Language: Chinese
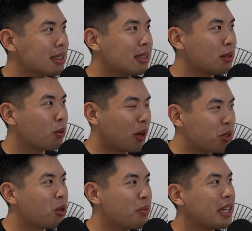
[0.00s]
是
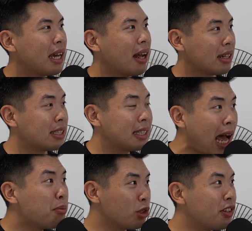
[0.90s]
完全完全没有
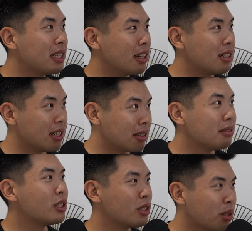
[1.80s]
压力大部分的人
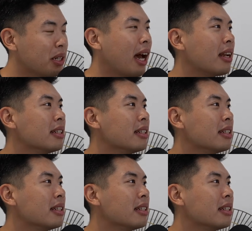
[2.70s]
是有压